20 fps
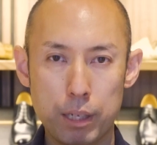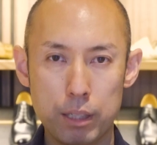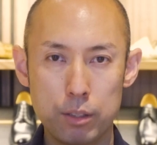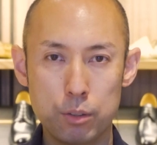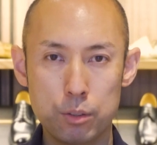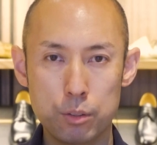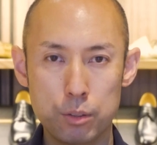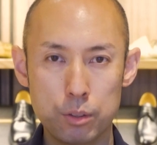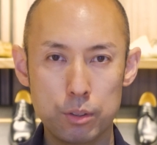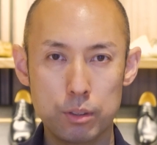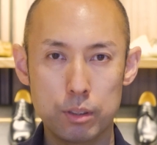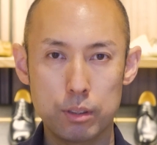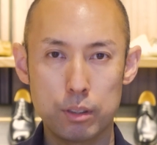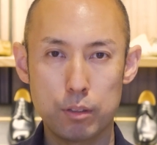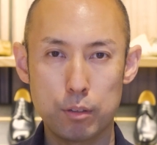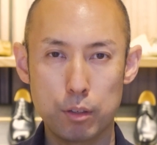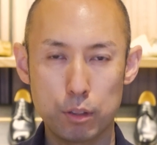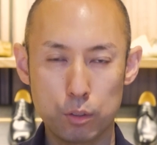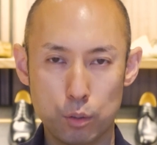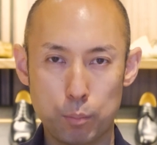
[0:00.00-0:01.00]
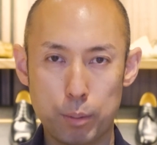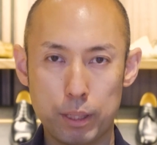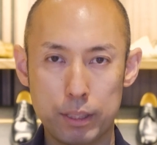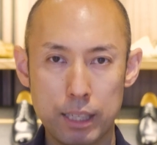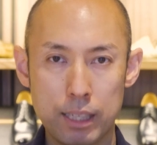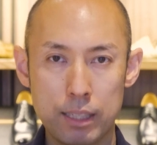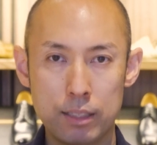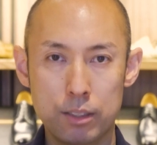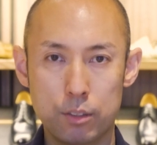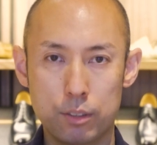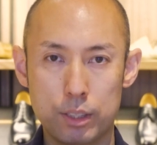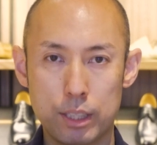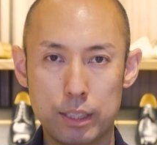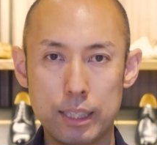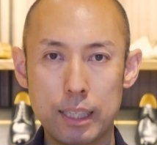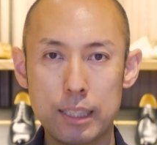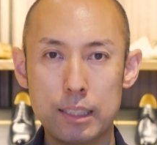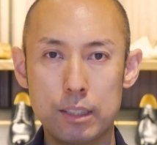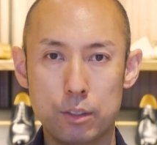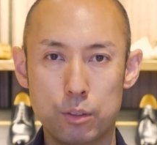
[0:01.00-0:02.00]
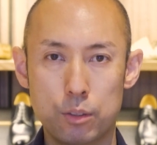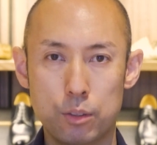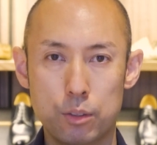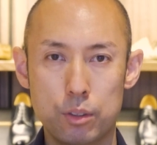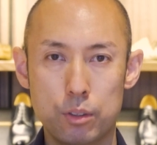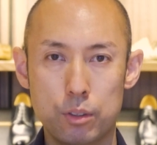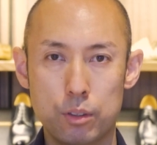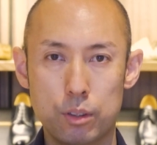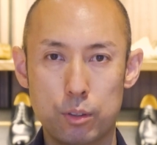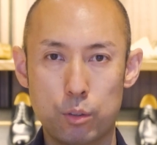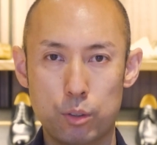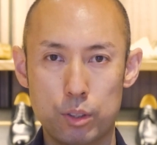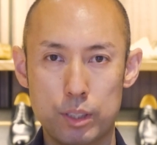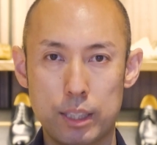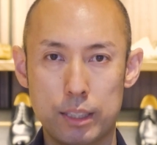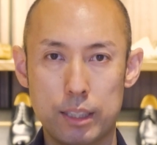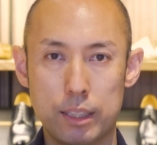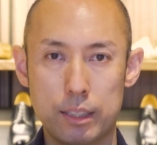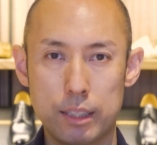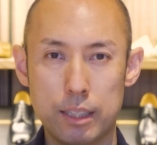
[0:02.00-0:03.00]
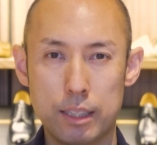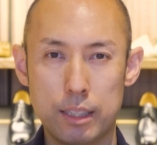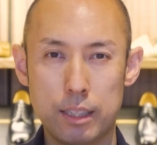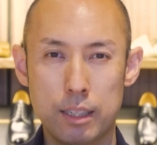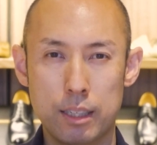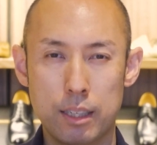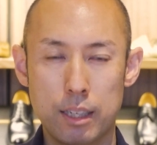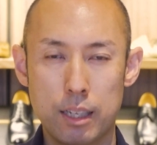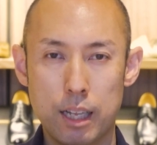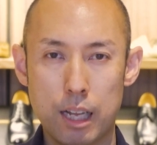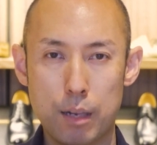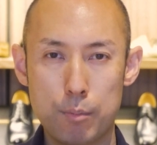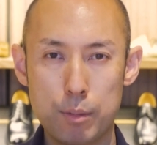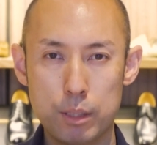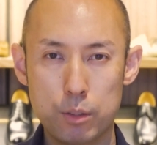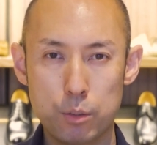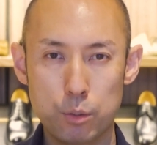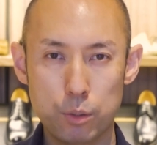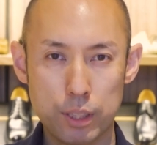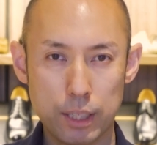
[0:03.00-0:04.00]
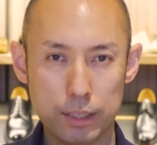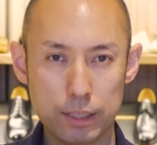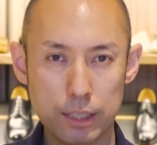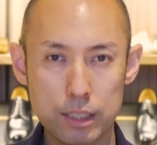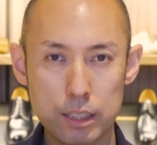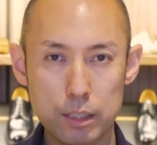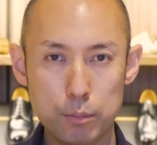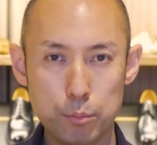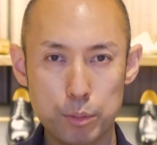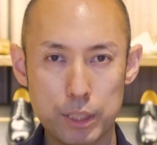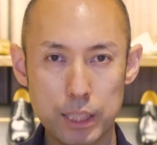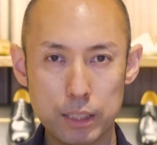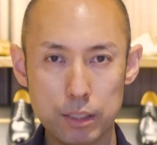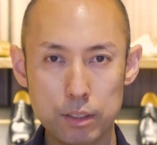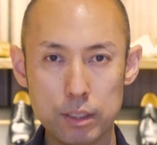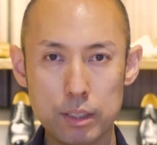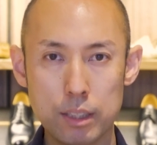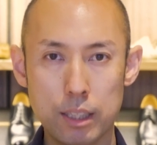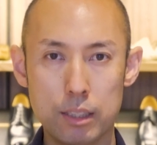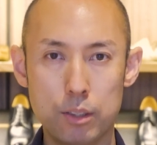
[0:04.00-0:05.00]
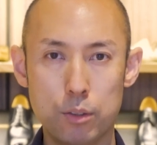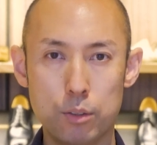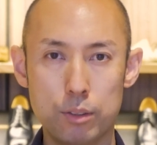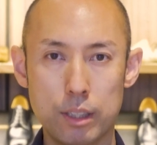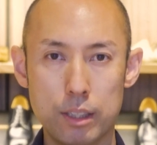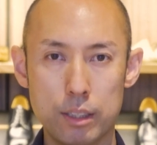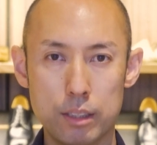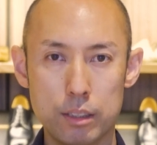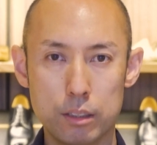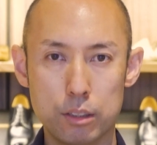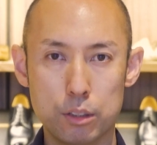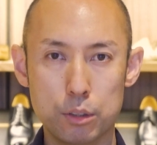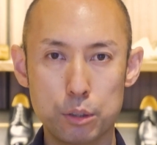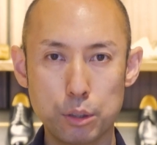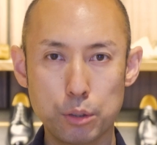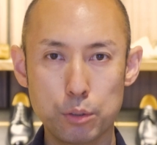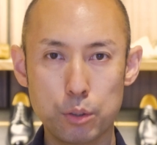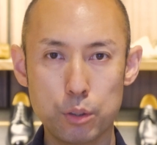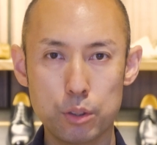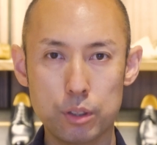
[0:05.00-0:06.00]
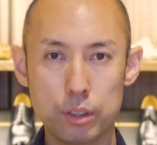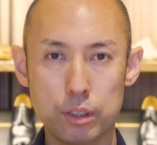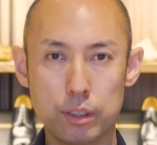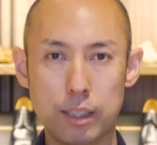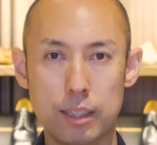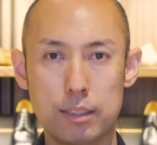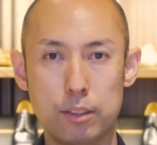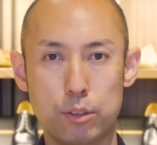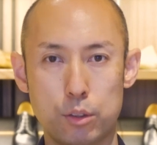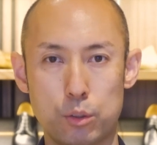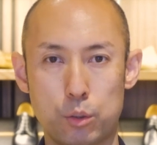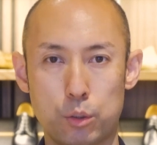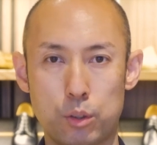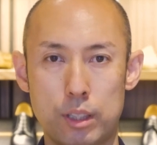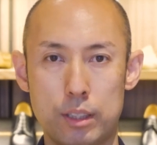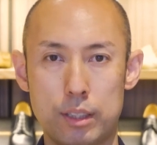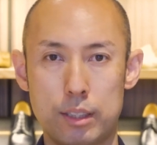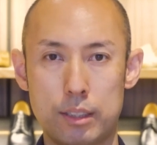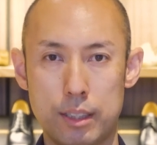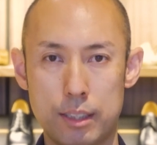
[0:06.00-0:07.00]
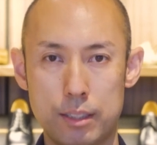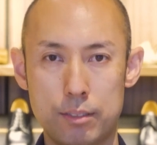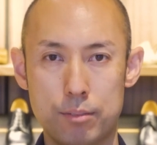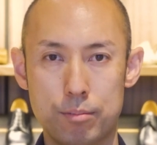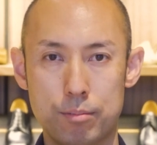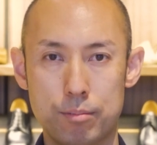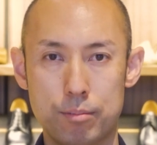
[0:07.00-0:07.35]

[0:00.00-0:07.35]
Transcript: パーのこのパターンのデザインの取り方で、あまり華奢に見せすぎないような工夫をしているということなんですね。